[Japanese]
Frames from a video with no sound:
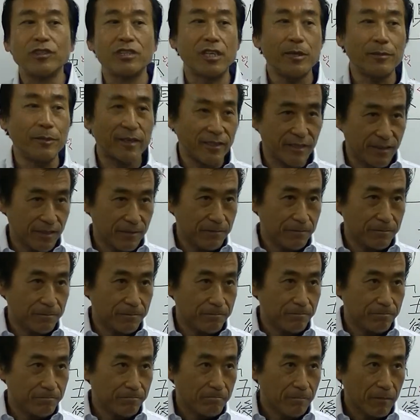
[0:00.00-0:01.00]
えます
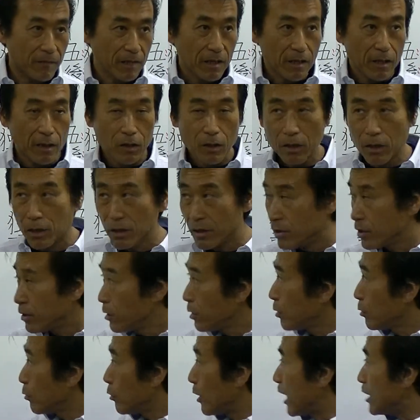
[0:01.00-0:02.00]

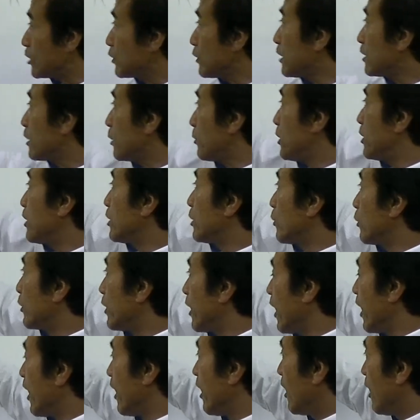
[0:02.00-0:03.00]
これ味わってもいいけど
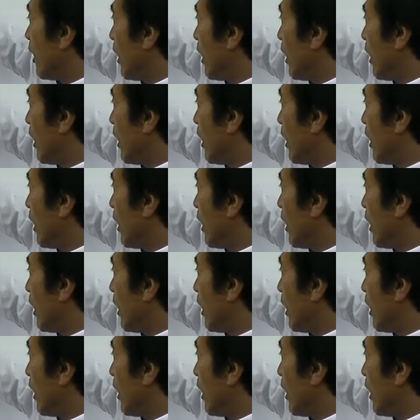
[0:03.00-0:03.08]
ね